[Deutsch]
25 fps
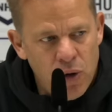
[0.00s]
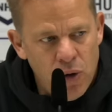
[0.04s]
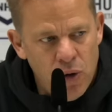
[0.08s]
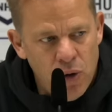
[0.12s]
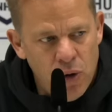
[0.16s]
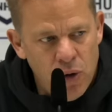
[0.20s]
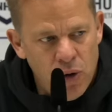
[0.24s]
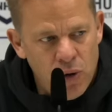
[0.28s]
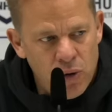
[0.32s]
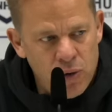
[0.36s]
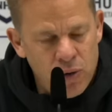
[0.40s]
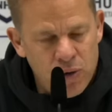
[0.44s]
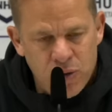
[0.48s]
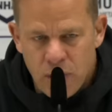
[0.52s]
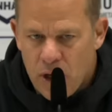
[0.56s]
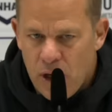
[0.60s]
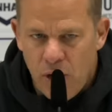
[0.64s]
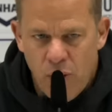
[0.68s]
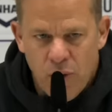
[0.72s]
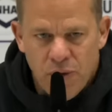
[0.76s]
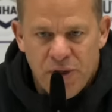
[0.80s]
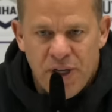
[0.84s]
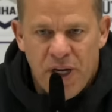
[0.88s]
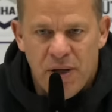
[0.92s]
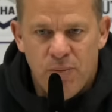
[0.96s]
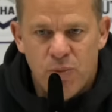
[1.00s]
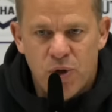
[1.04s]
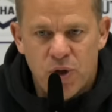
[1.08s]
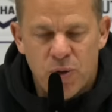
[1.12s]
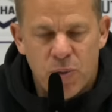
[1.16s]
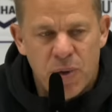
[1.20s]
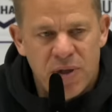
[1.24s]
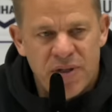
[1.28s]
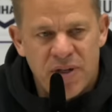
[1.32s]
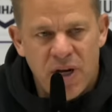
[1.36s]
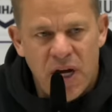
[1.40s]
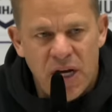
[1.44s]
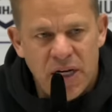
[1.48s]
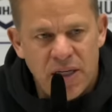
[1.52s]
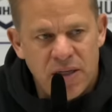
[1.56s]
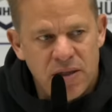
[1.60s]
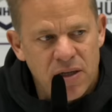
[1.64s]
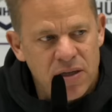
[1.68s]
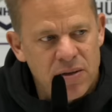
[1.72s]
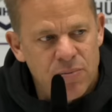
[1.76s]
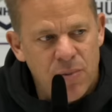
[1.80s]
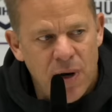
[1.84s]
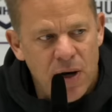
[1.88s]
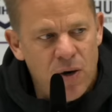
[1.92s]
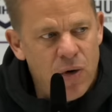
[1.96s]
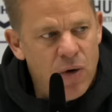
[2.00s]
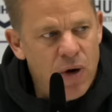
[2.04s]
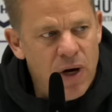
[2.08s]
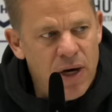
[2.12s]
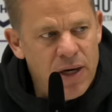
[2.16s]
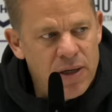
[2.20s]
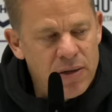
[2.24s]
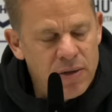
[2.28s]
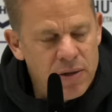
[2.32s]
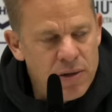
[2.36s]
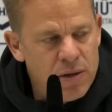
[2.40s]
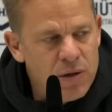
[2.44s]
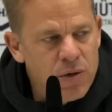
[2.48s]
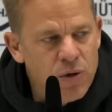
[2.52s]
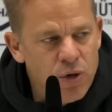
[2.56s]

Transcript: Und ja, und dann muss man sagen, ist das Mango halt, äh,